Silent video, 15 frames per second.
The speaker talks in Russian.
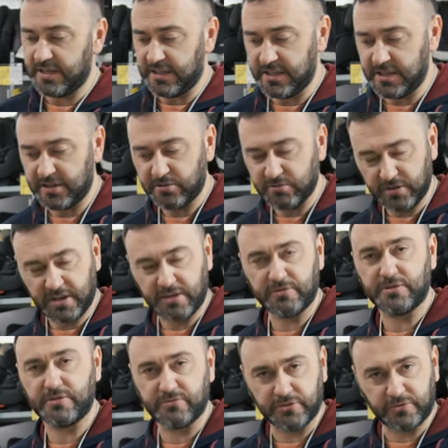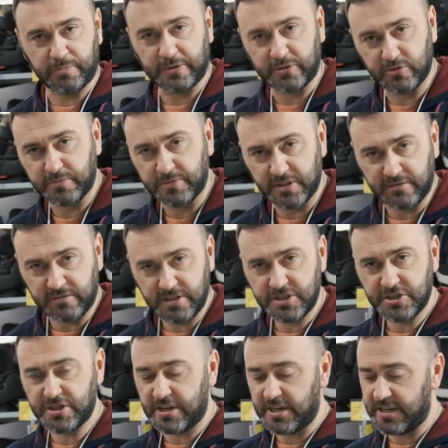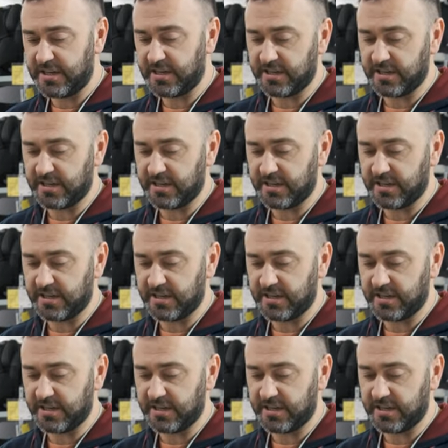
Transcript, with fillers: И только вот, вот в подобные вещи,